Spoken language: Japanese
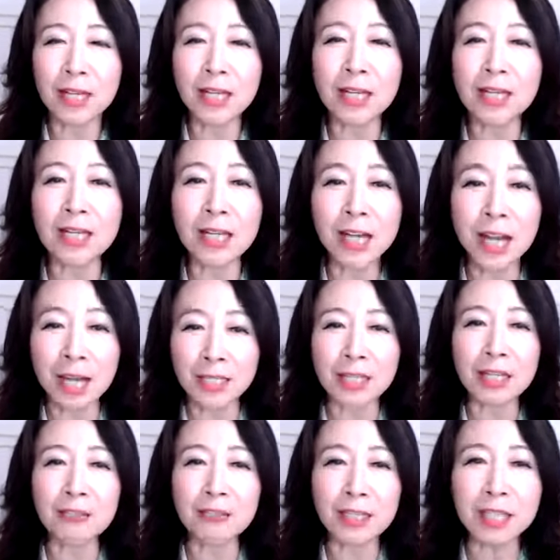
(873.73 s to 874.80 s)
体が
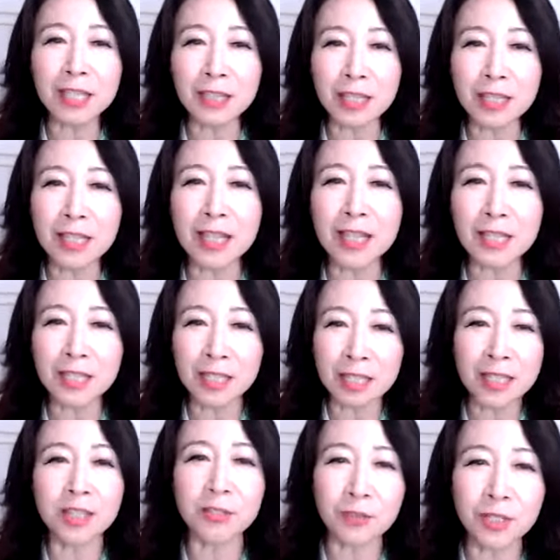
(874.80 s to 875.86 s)
硬くなってなんかで
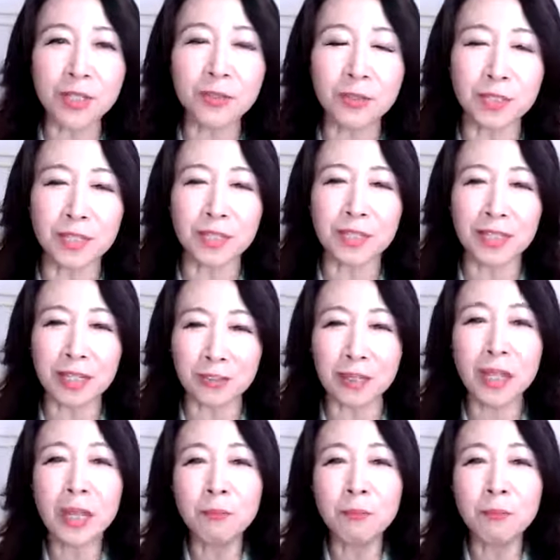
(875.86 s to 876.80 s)
ぎっくり腰になる。